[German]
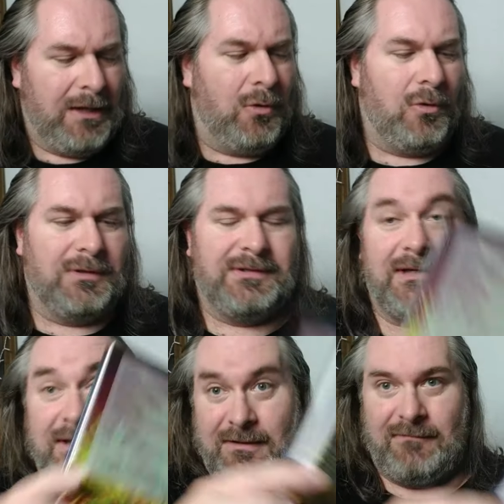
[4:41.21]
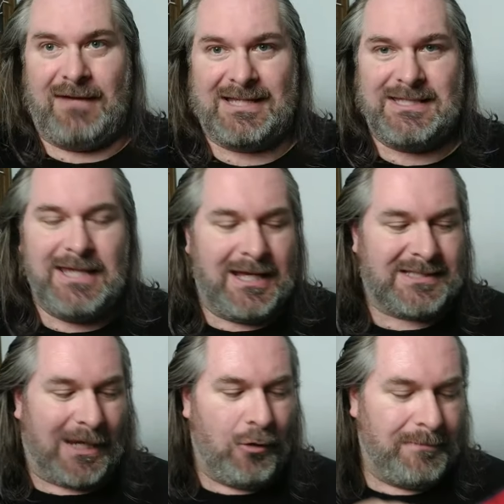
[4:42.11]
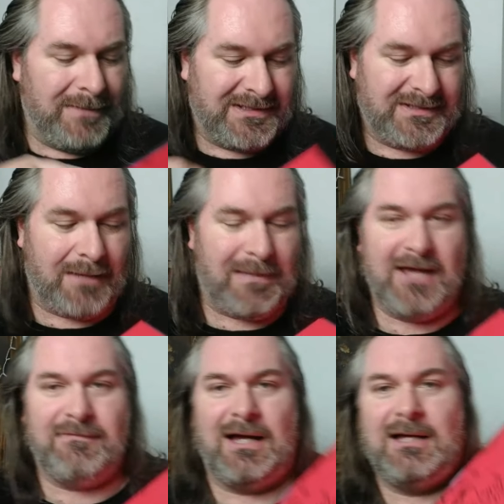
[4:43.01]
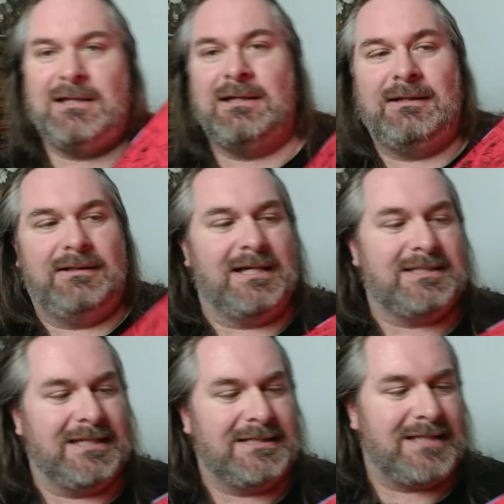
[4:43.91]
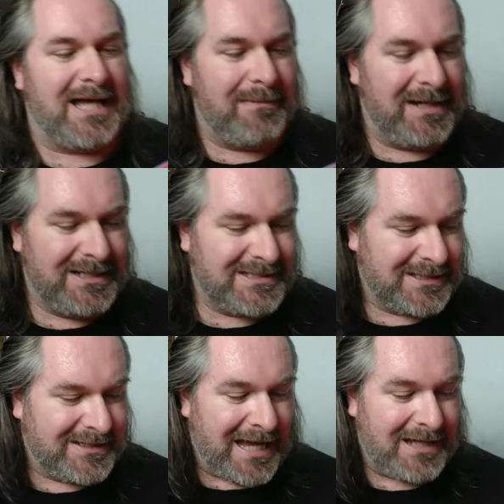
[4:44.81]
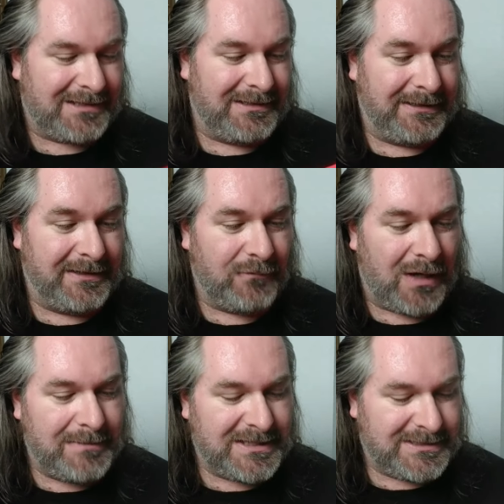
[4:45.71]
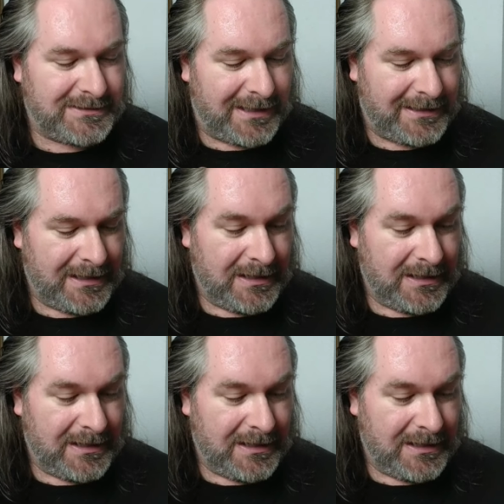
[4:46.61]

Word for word: Und äh, was hier jetzt auch mit dabei war, das ist einmal diese Karte hier. Wo habe ich sie denn?